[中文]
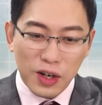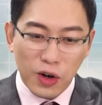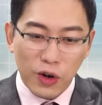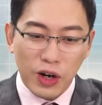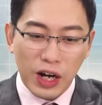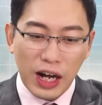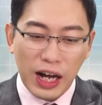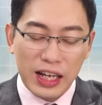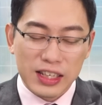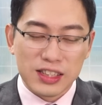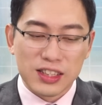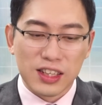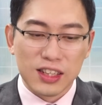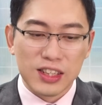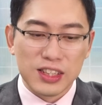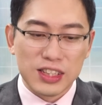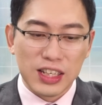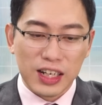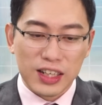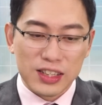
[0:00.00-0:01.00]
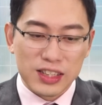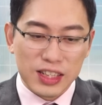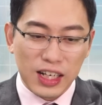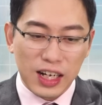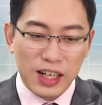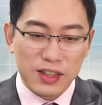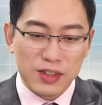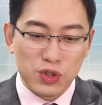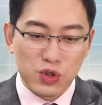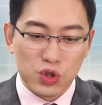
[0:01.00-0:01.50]
哦，他还是跟你讲一
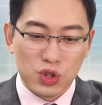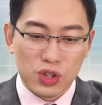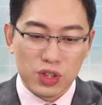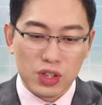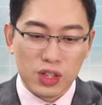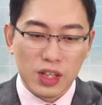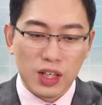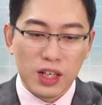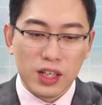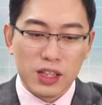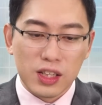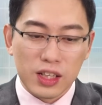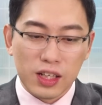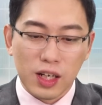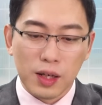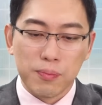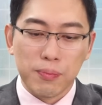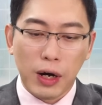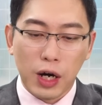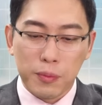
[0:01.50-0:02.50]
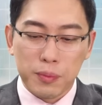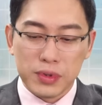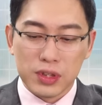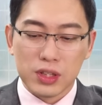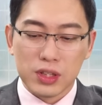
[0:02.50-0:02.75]
下，就是你可以把我们